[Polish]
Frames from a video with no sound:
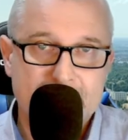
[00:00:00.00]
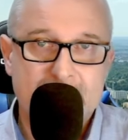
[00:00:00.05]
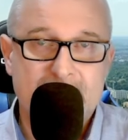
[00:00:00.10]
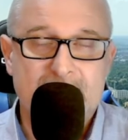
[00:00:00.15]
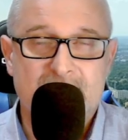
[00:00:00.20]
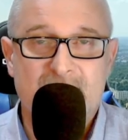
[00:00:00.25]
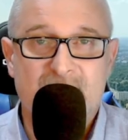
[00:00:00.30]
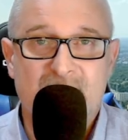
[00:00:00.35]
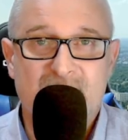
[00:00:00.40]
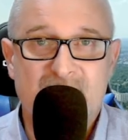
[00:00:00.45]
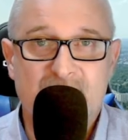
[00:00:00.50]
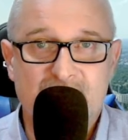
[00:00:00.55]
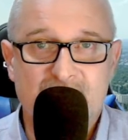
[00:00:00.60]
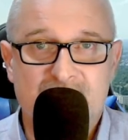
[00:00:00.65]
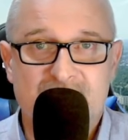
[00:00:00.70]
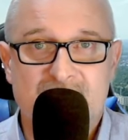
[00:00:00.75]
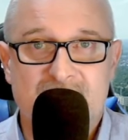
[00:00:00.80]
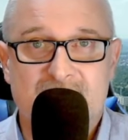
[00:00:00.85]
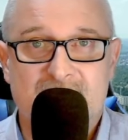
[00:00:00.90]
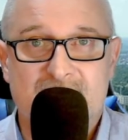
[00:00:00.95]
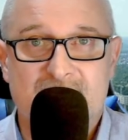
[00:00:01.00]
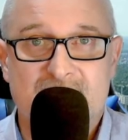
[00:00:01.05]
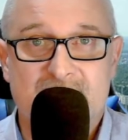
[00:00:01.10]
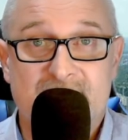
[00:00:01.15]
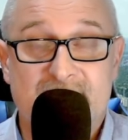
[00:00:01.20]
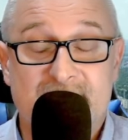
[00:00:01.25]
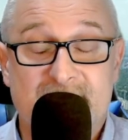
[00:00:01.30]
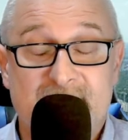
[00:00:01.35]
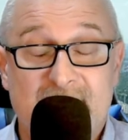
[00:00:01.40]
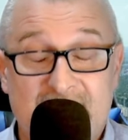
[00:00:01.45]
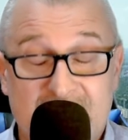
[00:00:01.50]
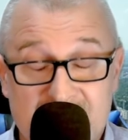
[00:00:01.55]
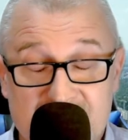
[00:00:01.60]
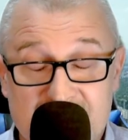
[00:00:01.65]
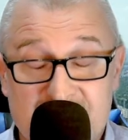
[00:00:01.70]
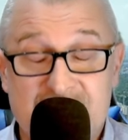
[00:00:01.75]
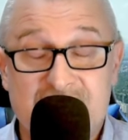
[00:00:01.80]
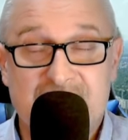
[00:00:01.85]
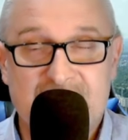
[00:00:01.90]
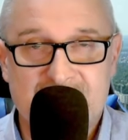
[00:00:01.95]
no cóż, takie
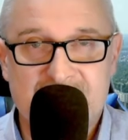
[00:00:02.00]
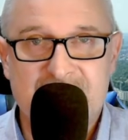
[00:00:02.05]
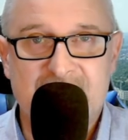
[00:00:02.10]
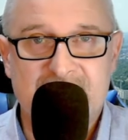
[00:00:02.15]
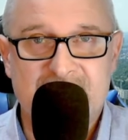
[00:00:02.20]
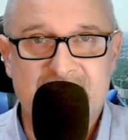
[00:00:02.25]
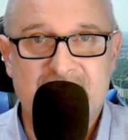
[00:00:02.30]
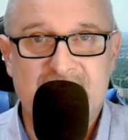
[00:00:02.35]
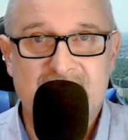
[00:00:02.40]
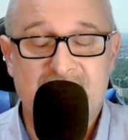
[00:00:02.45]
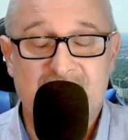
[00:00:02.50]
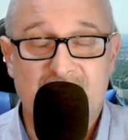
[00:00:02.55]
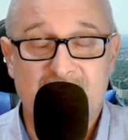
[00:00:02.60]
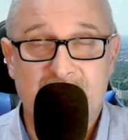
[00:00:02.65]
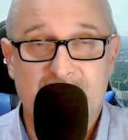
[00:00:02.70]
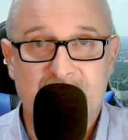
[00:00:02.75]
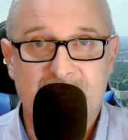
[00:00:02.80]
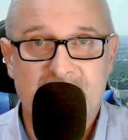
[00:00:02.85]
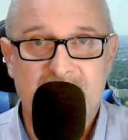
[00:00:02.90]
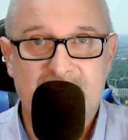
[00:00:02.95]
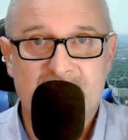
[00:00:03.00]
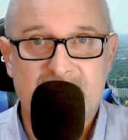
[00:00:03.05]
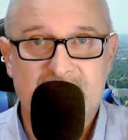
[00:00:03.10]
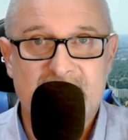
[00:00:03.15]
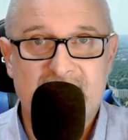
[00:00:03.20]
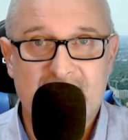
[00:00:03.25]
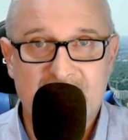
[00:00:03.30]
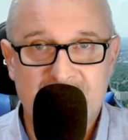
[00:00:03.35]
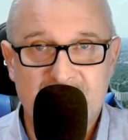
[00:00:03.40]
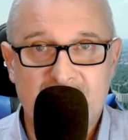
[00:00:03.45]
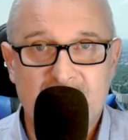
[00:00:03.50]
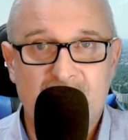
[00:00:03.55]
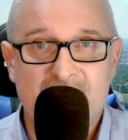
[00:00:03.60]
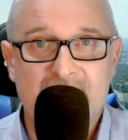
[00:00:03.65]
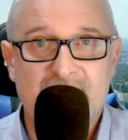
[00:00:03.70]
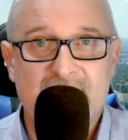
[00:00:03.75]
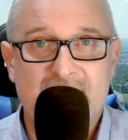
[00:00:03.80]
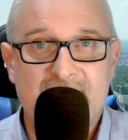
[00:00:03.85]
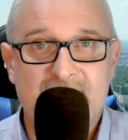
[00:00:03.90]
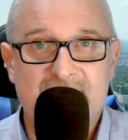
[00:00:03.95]
rzeczy też się zdarzają. Tak
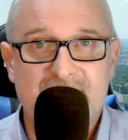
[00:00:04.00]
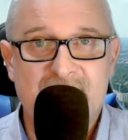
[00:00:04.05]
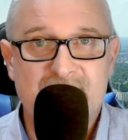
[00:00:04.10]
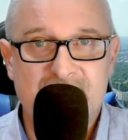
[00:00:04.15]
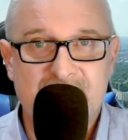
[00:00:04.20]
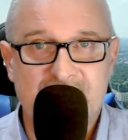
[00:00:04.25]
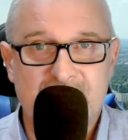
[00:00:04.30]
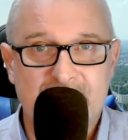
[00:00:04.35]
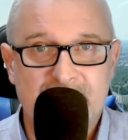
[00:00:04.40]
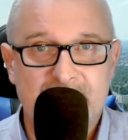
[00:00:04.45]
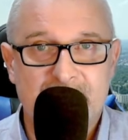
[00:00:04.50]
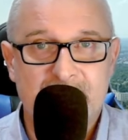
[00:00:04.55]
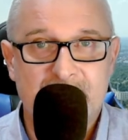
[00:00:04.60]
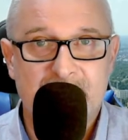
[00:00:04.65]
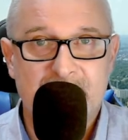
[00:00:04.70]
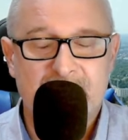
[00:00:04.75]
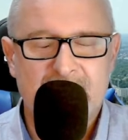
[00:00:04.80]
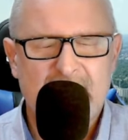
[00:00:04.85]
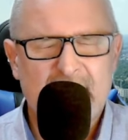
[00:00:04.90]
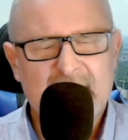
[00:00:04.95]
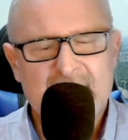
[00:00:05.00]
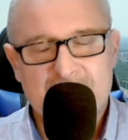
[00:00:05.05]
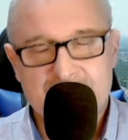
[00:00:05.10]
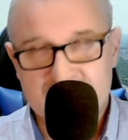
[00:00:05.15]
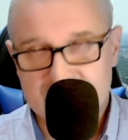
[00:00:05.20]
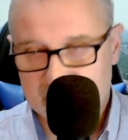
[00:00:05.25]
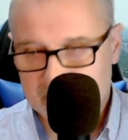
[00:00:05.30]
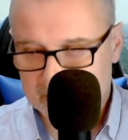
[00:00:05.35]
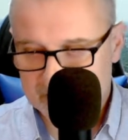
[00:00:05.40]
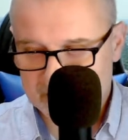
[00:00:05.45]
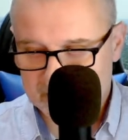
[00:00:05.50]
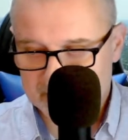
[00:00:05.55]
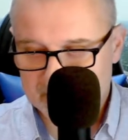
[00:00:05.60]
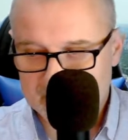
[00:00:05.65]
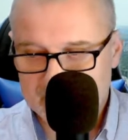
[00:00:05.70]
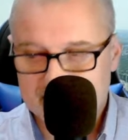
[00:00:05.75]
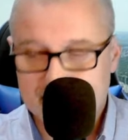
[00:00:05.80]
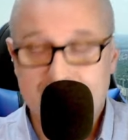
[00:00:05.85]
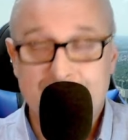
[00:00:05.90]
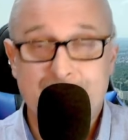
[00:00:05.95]
wygląda życie. Ale przechodzimy
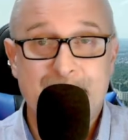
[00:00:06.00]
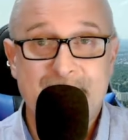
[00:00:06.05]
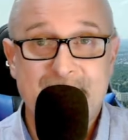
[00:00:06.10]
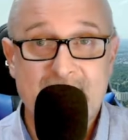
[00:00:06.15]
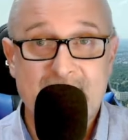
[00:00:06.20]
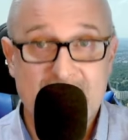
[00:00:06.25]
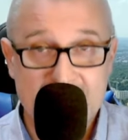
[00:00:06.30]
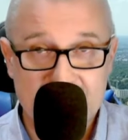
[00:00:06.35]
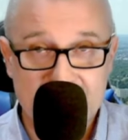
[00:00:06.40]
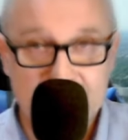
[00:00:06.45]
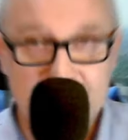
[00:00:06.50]
dalej.